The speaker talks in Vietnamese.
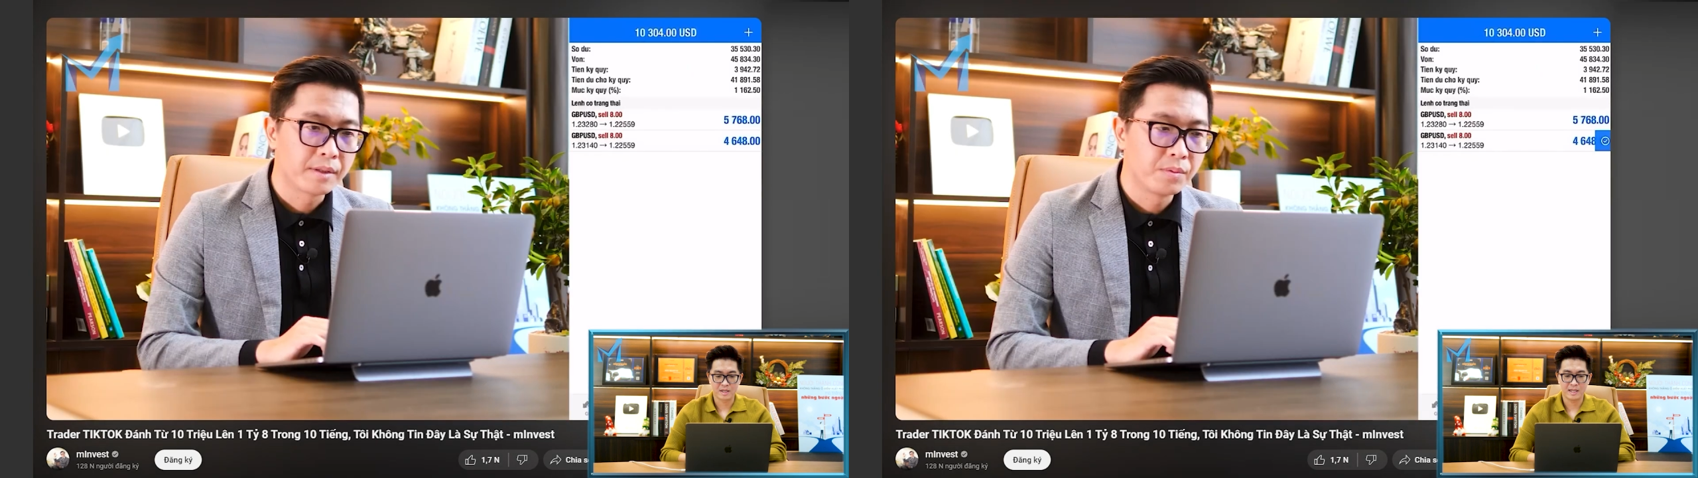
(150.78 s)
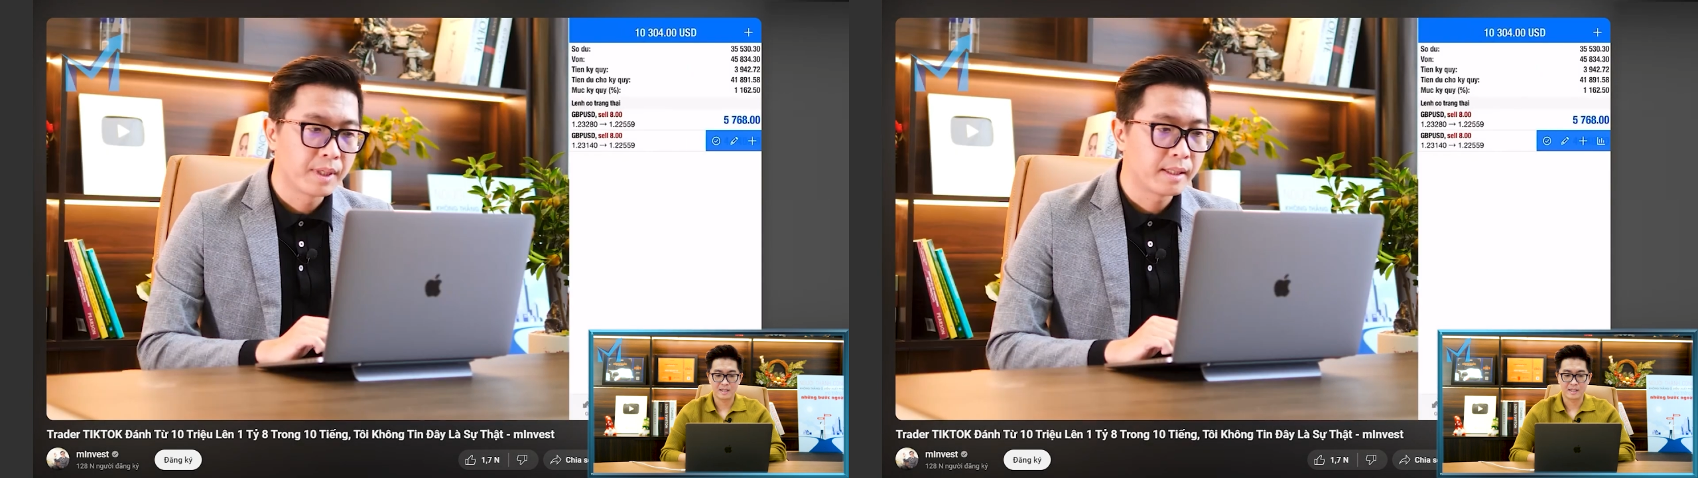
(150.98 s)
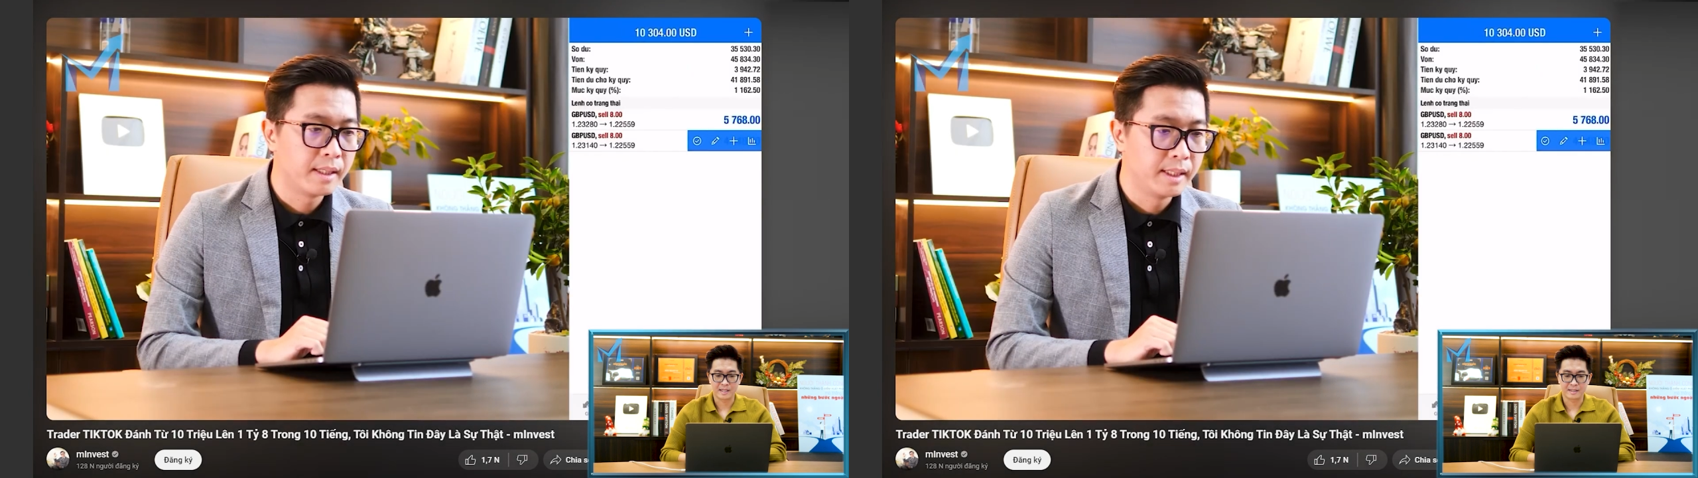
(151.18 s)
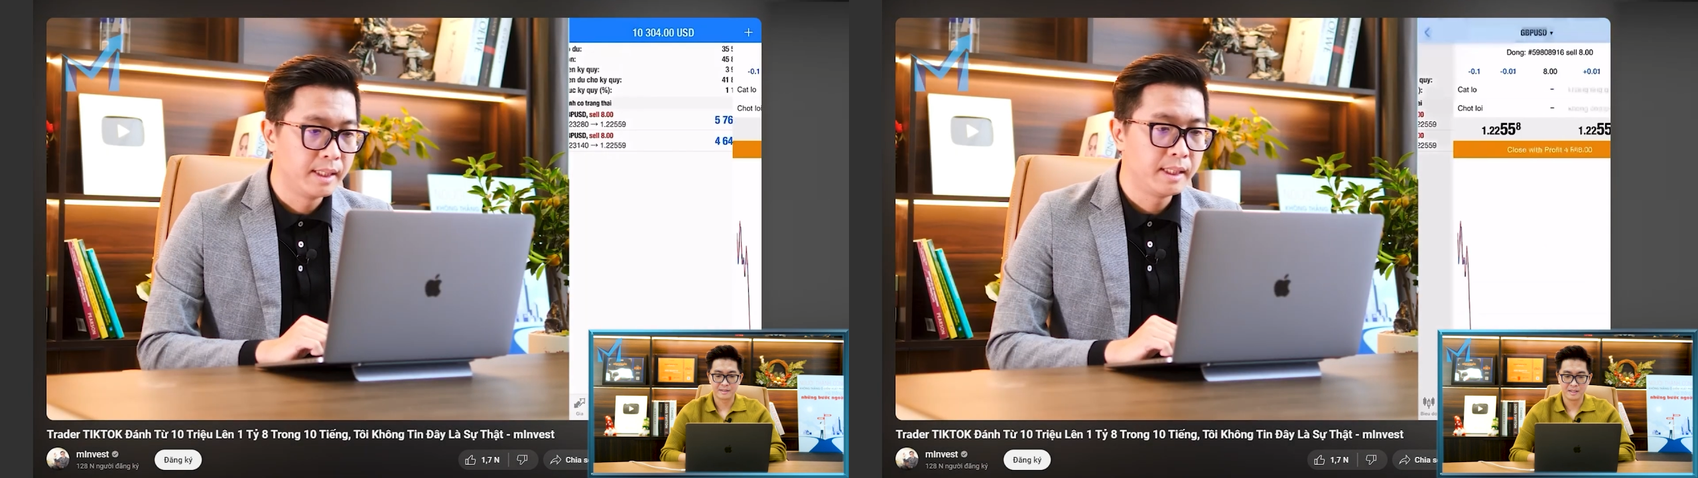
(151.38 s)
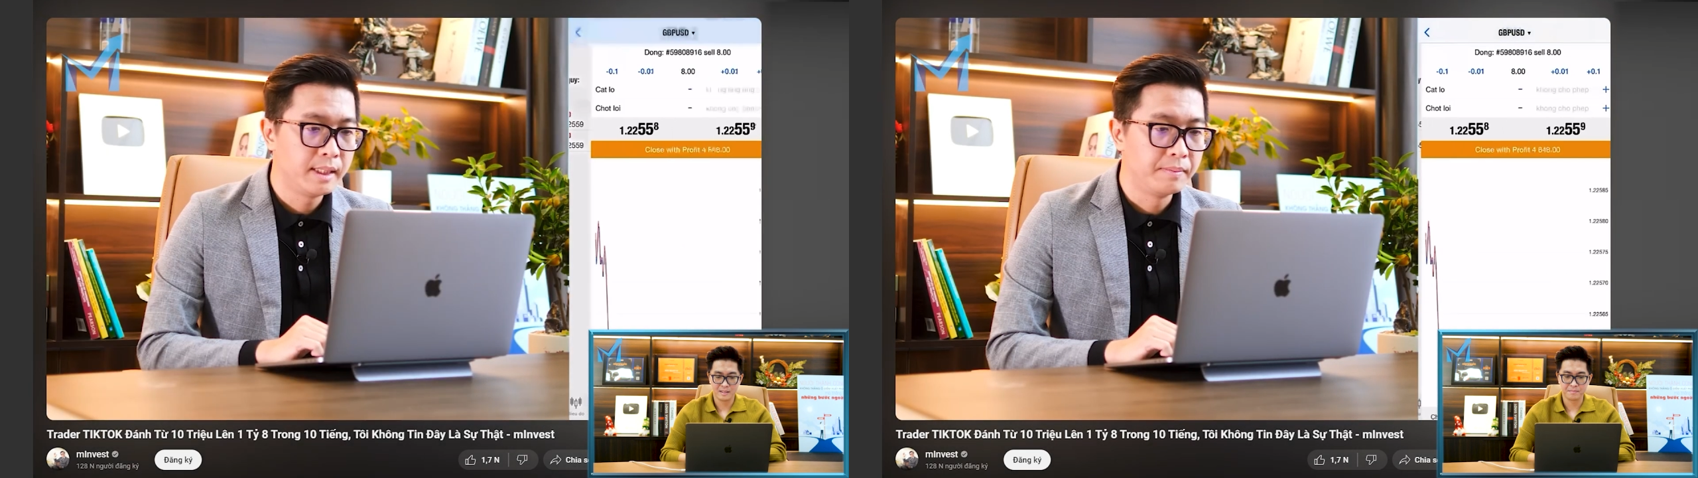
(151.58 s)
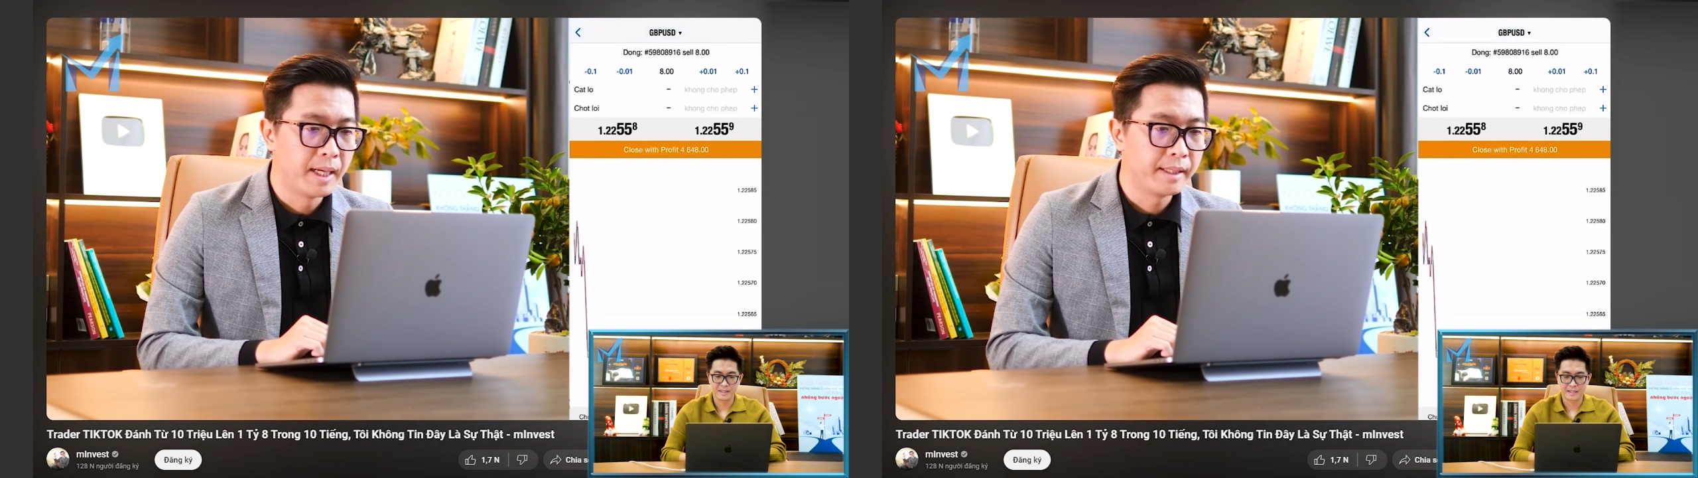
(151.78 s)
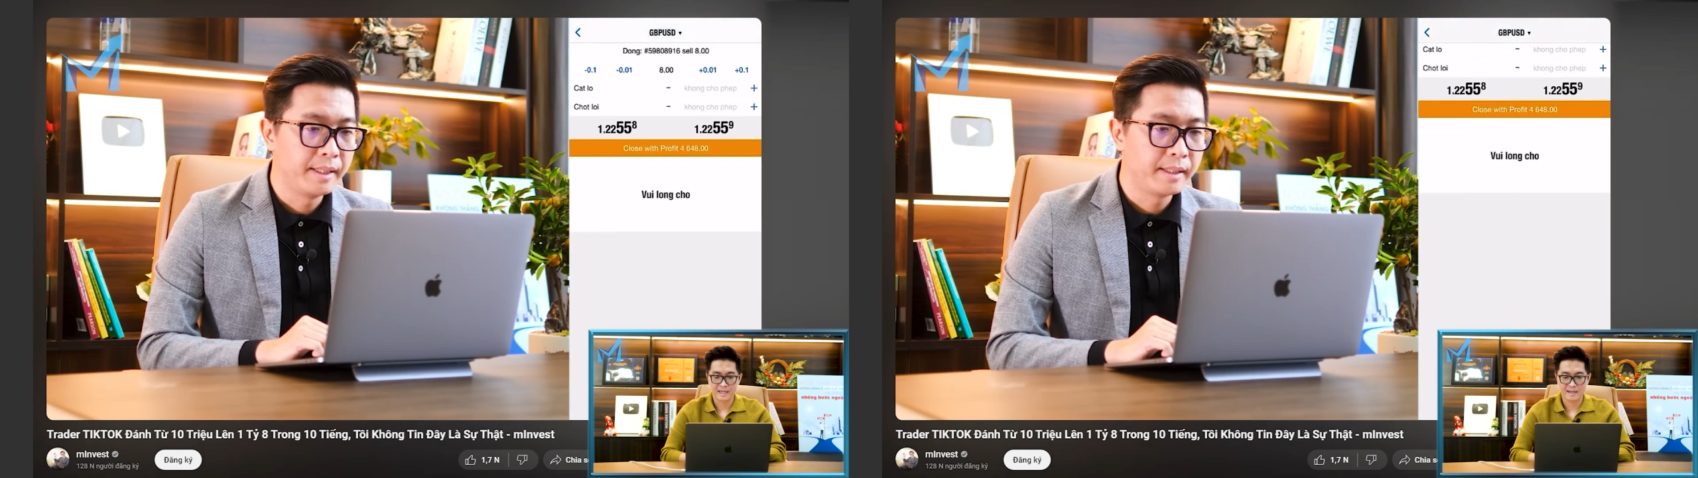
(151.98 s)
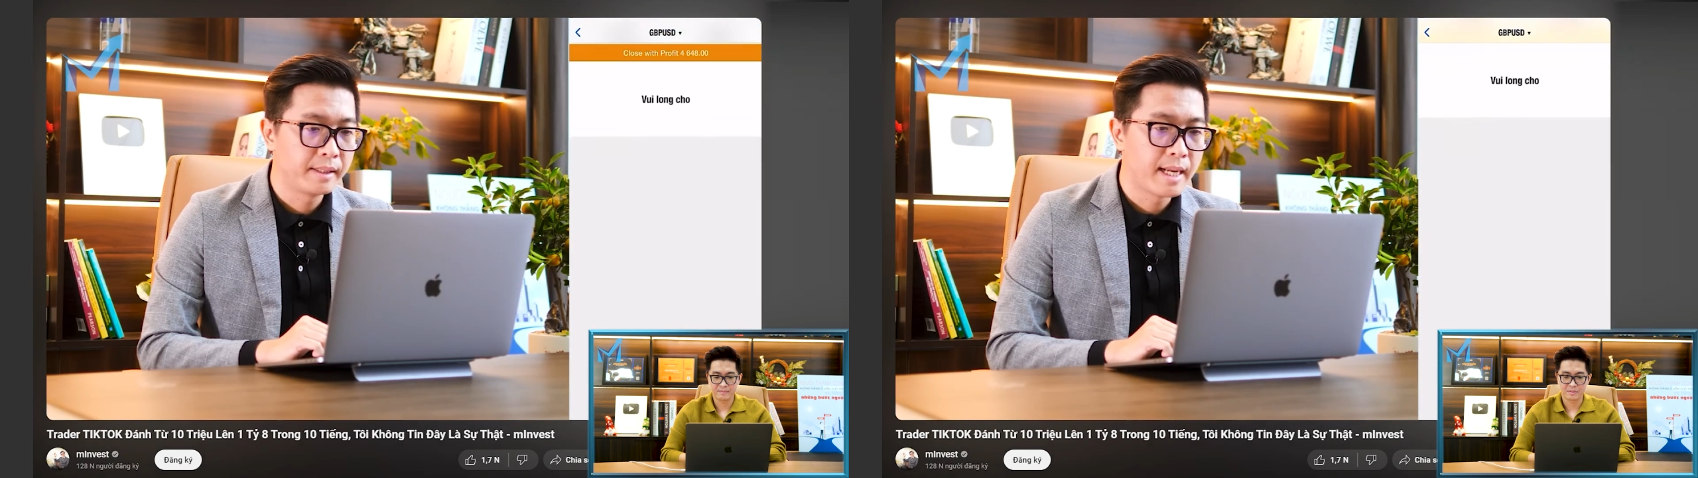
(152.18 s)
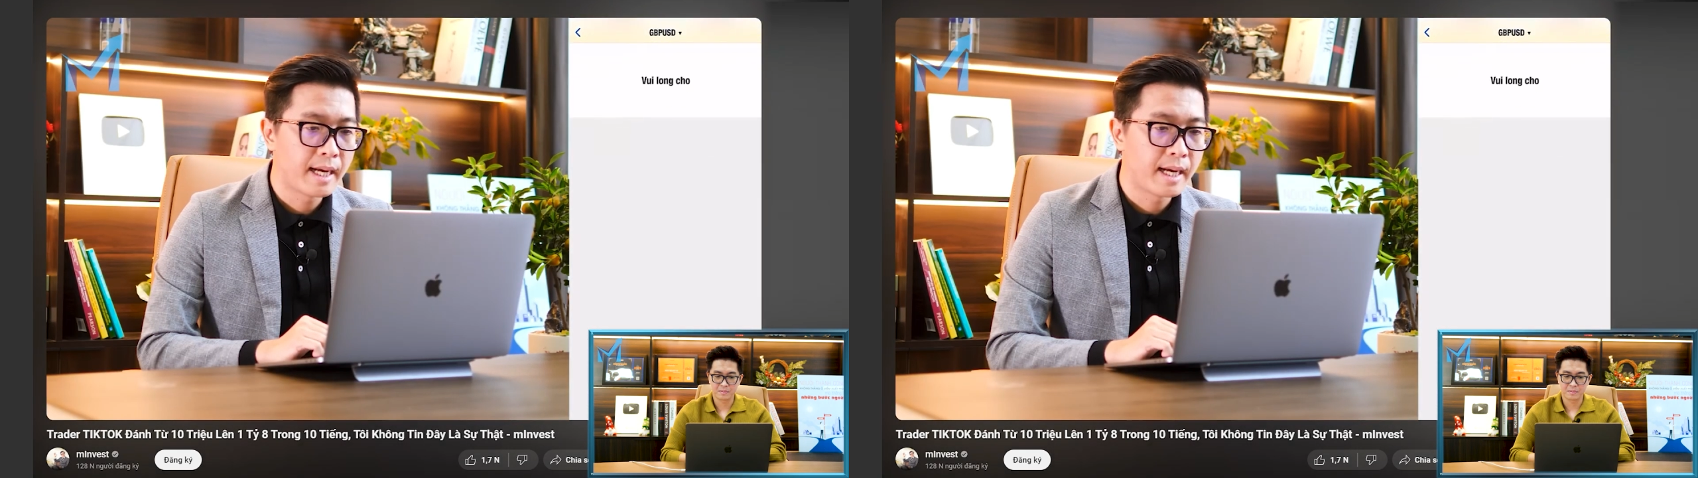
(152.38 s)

có lẽ là cái clip mình đã làm về